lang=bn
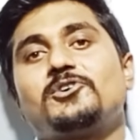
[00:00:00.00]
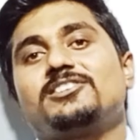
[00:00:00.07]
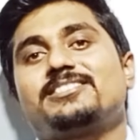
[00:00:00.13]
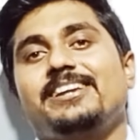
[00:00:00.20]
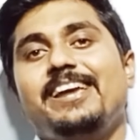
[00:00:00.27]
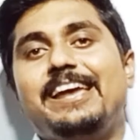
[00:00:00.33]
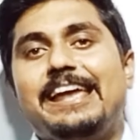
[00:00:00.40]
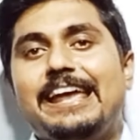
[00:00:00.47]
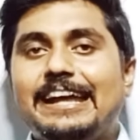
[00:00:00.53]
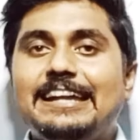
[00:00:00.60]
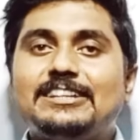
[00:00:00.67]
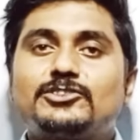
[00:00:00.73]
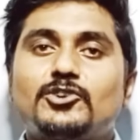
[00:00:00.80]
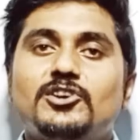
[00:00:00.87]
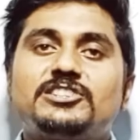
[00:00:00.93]
রয়েছে ইংলিশ
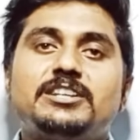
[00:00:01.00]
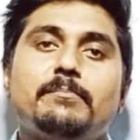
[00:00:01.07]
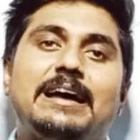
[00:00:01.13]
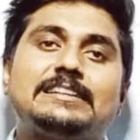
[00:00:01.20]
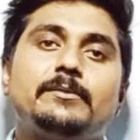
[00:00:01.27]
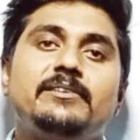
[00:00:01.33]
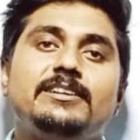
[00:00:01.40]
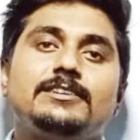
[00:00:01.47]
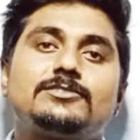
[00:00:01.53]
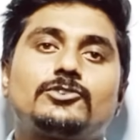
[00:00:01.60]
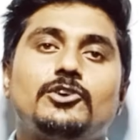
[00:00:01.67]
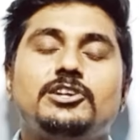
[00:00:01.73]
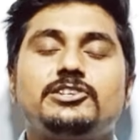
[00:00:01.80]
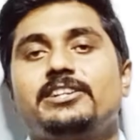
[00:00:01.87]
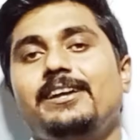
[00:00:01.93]
রয়েছে ম্যাথমেটিক্স
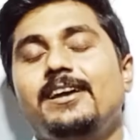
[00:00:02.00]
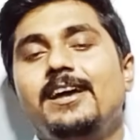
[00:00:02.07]
রয়েছে